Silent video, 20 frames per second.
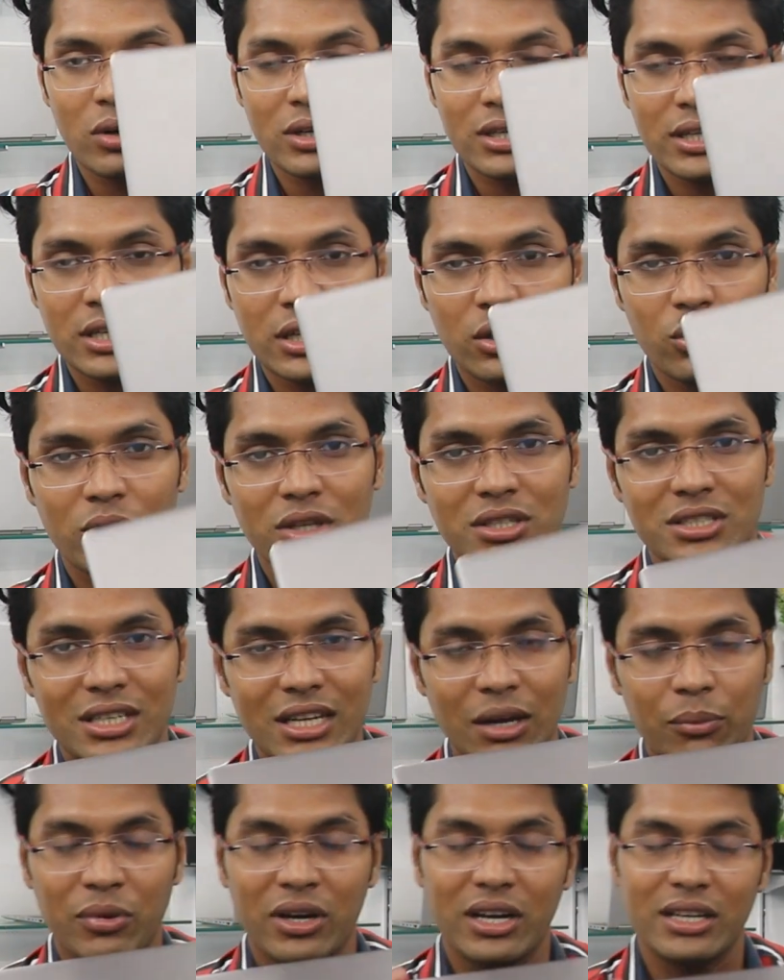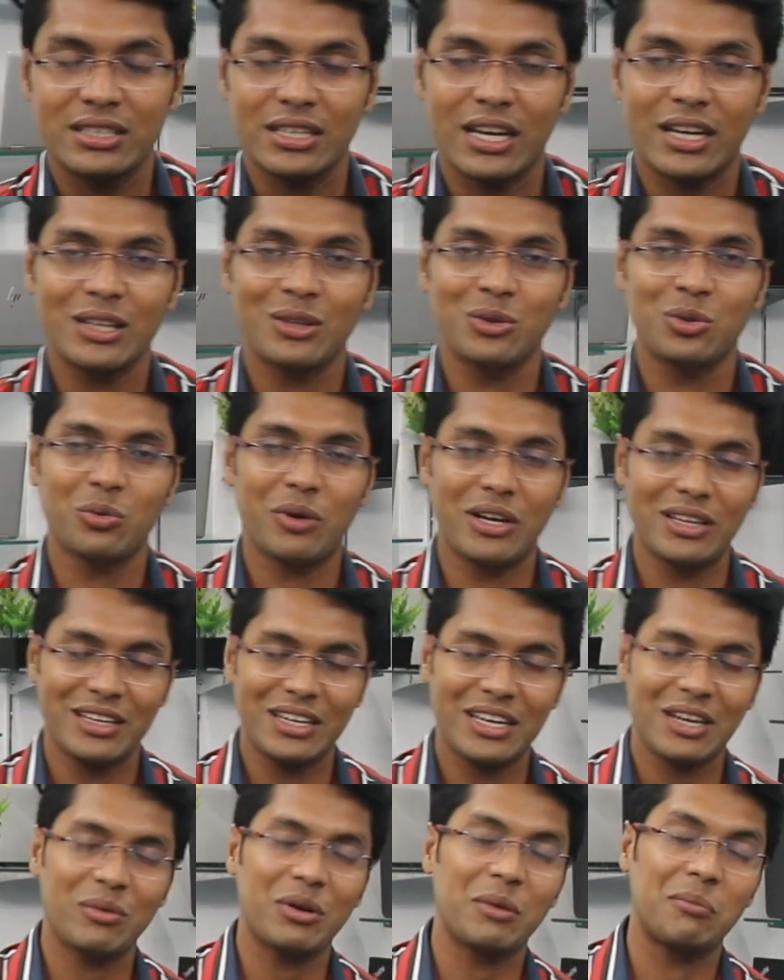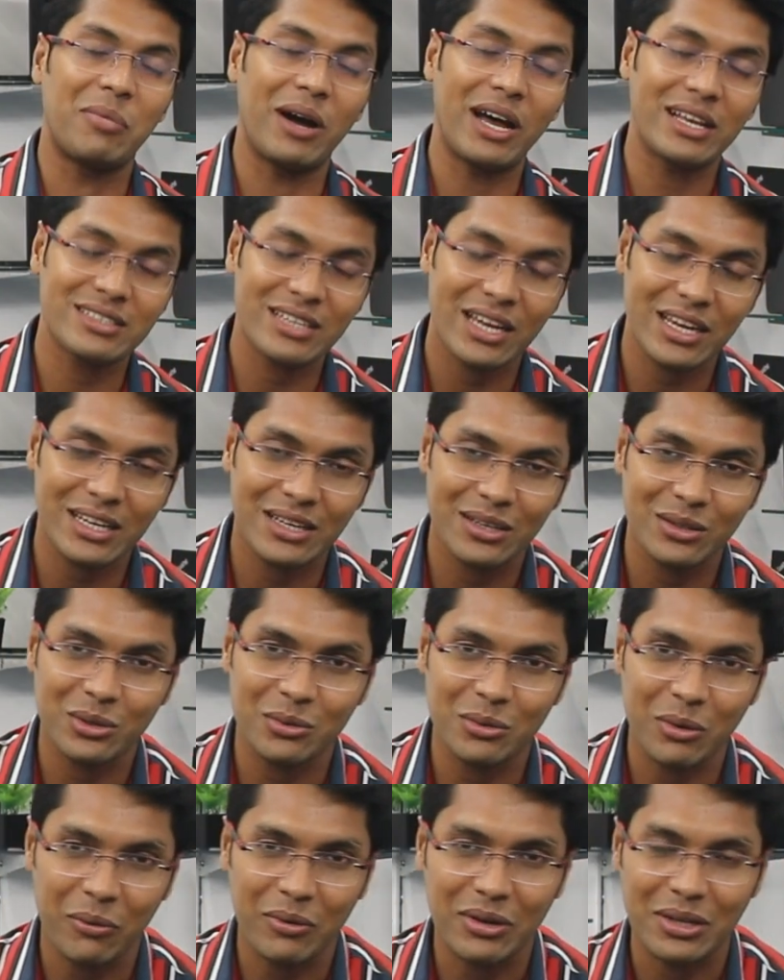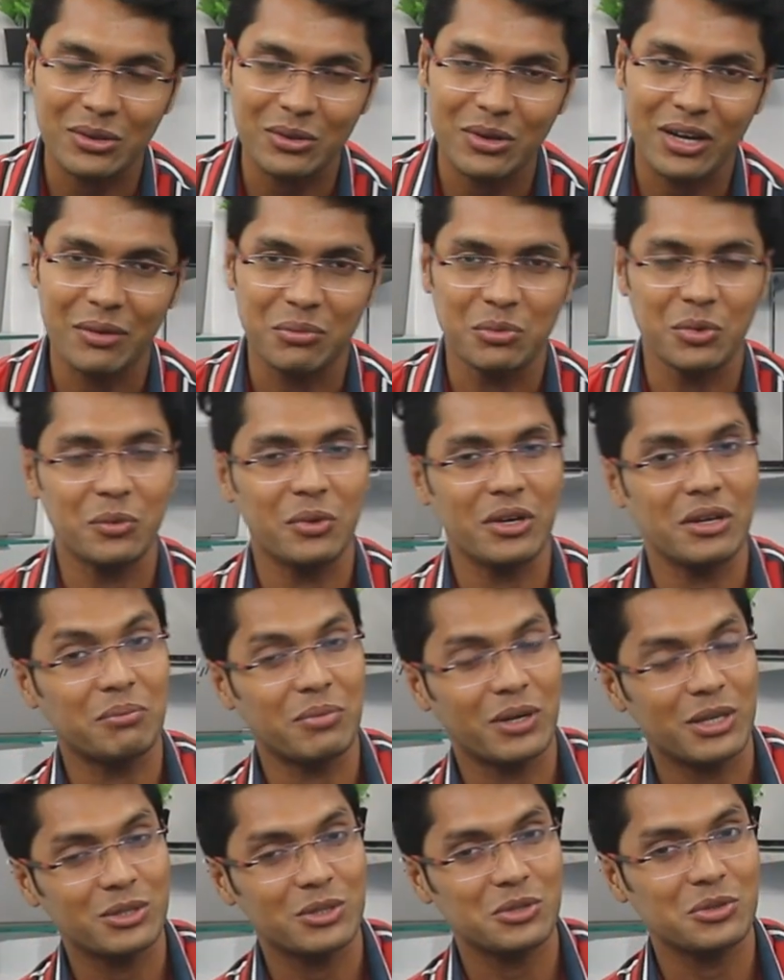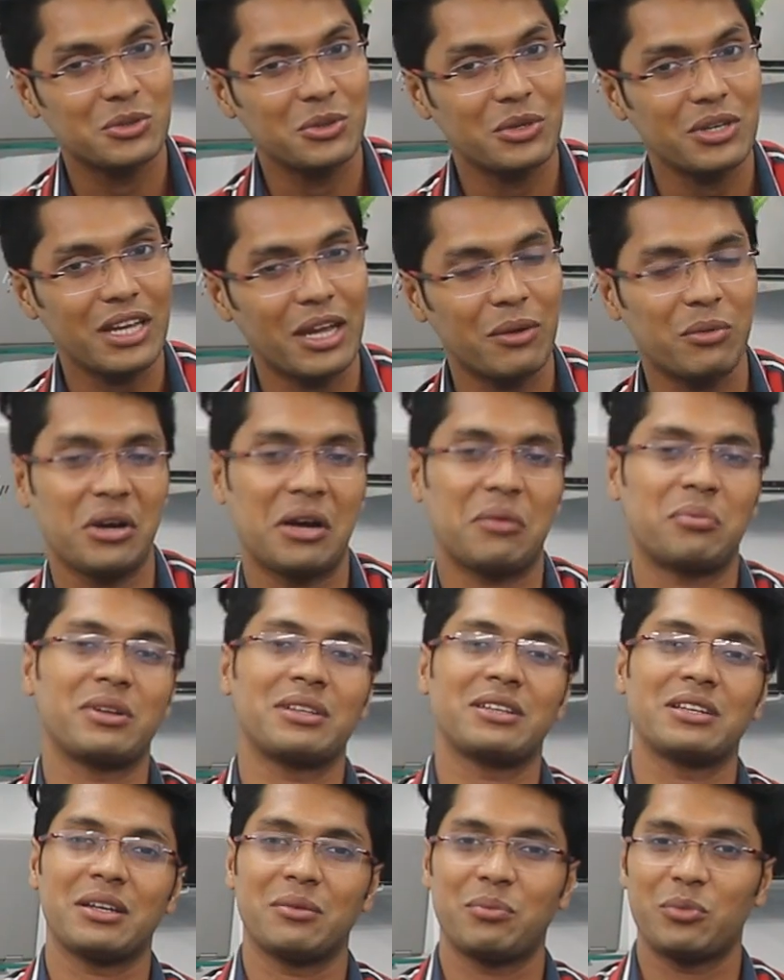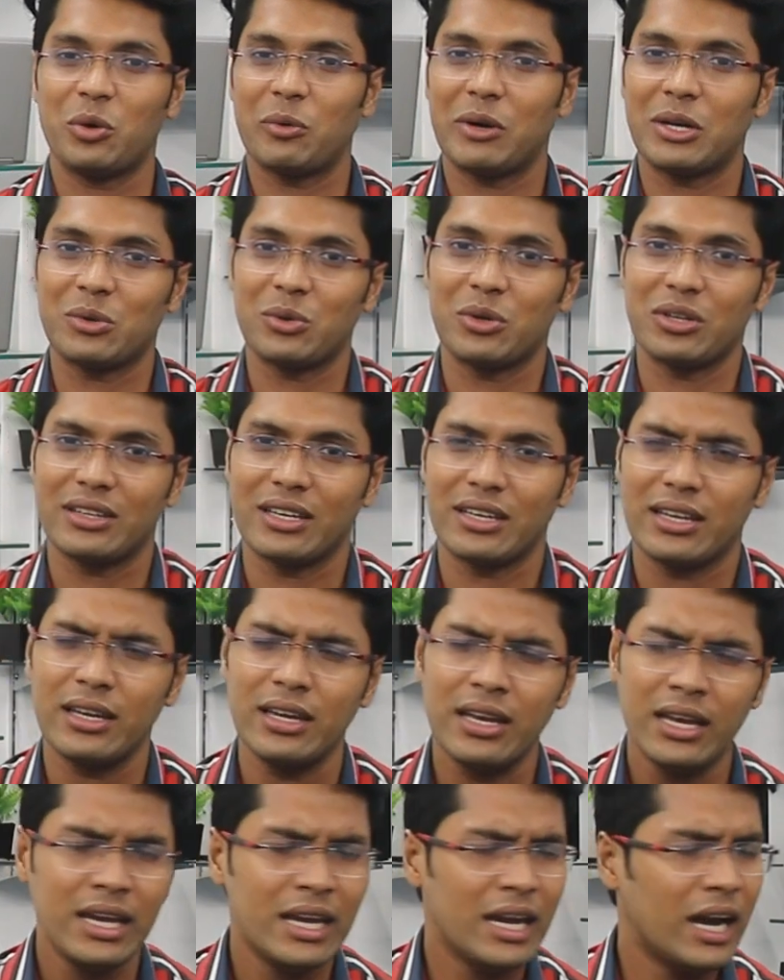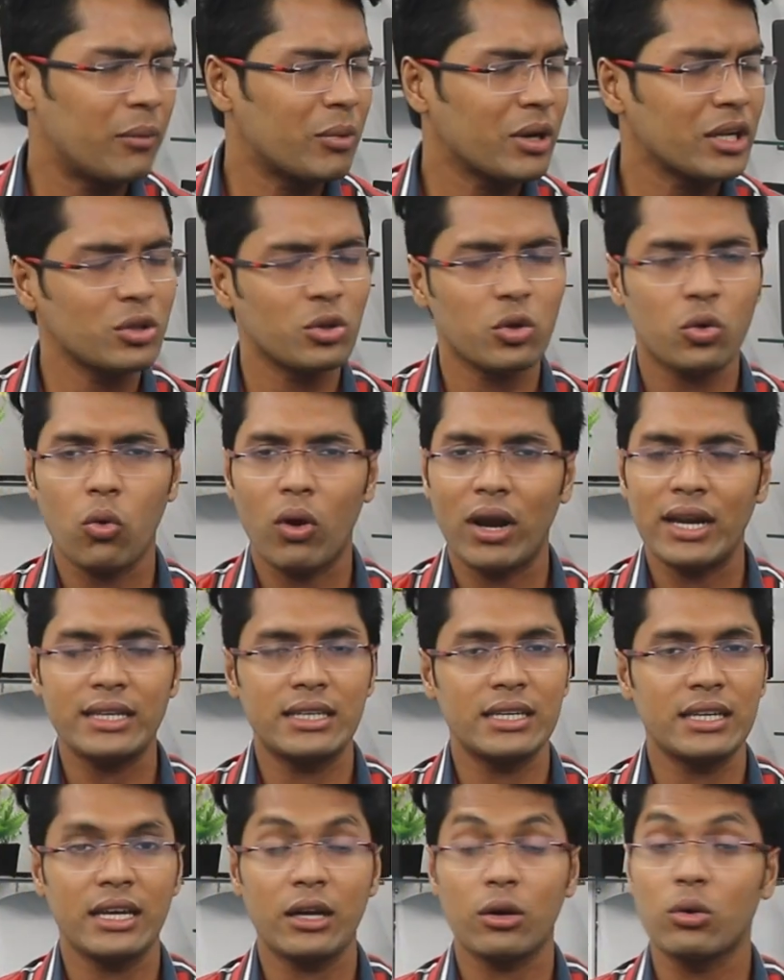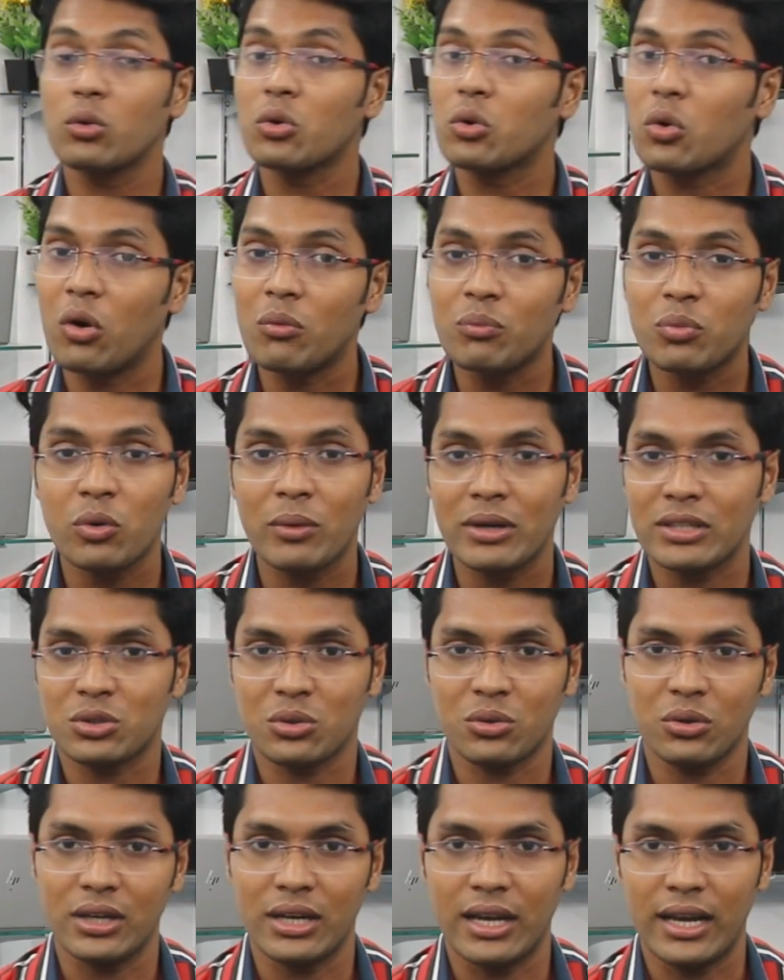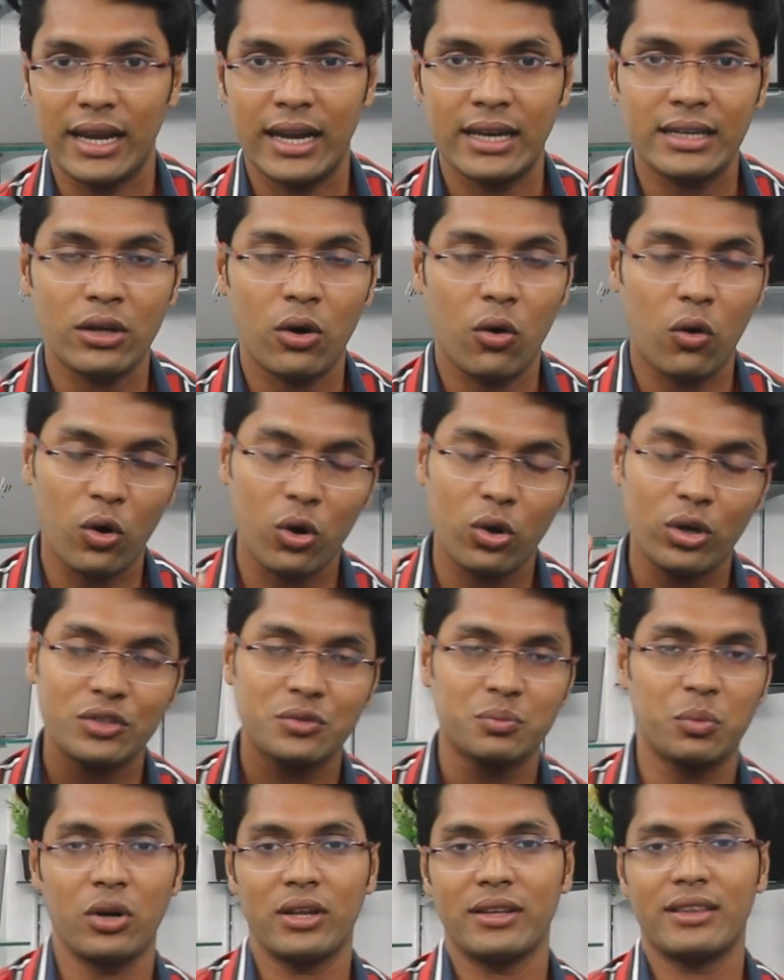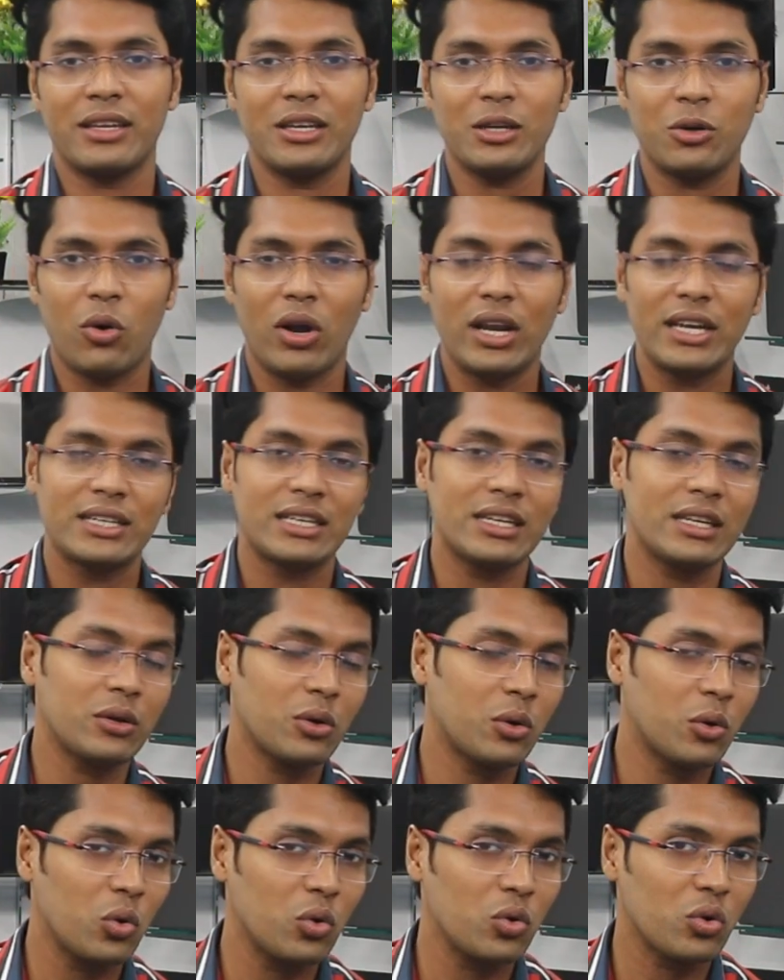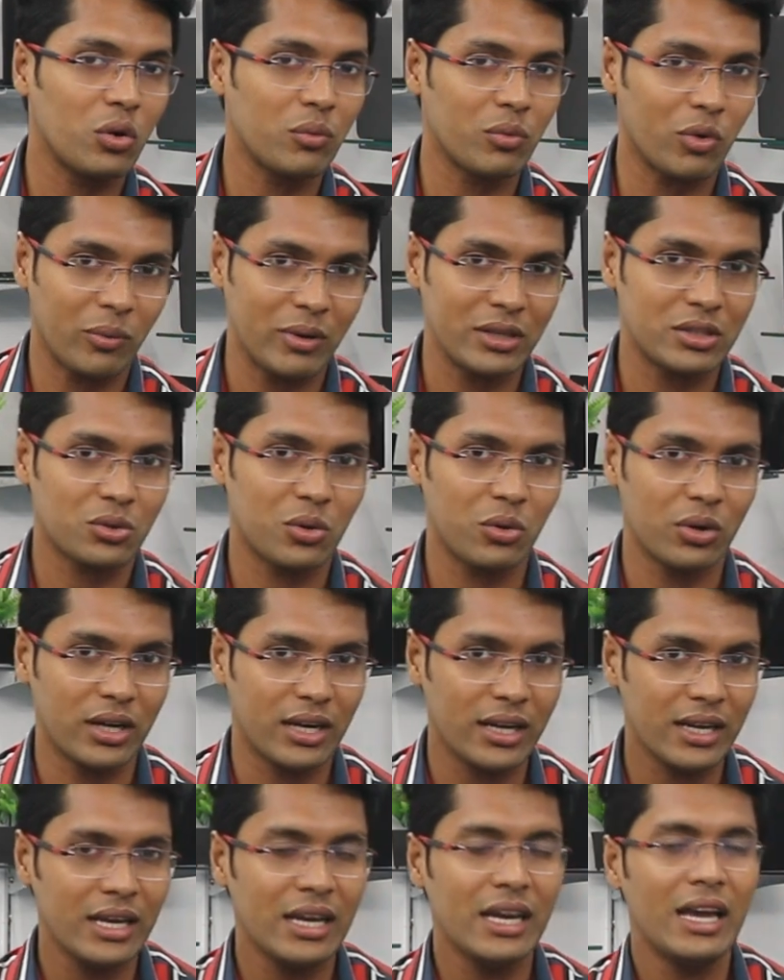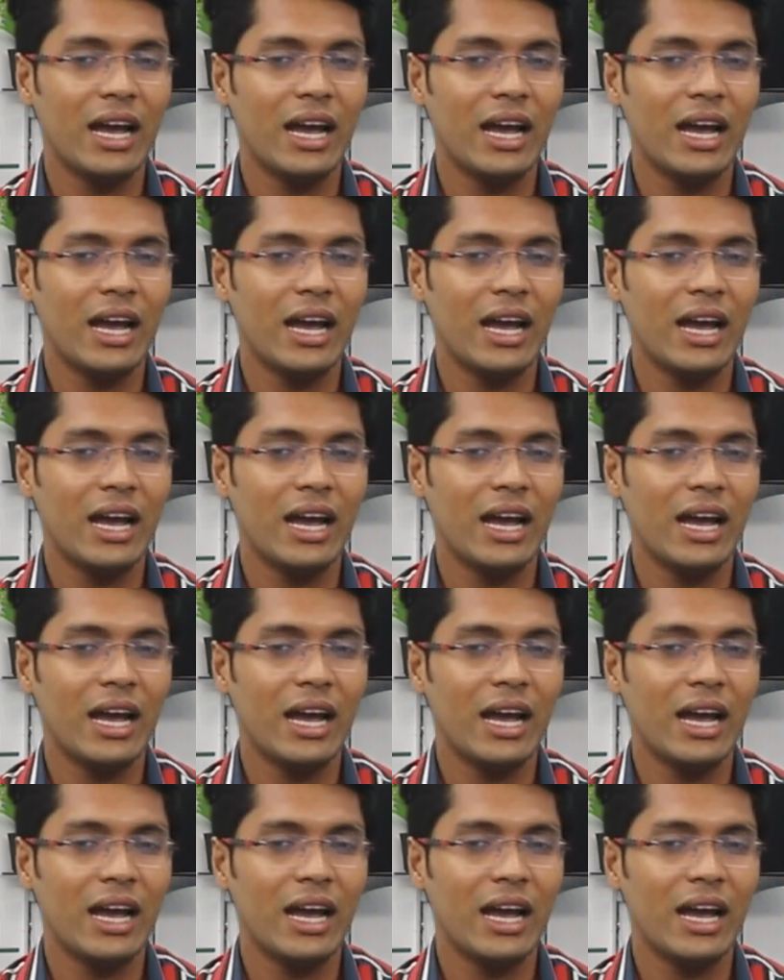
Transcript: কোয়ান্টিটি রয়েছে আপনারা জানেন দুবাই থেকে আমরা বাছাইকৃতভাবে কিন্তু ল্যাপটপগুলি পারচেস করি এবং আপনাদেরকে প্রোভাইড করে থাকি আমরা কিন্তু কোয়ালিটি নিয়ে কোনো কম্প্রোমাইজ করি না এটা অলওয়েজ বলে থাকি কোয়ালিটি নিয়ে কোনো কম্প্রোমাইজ করি না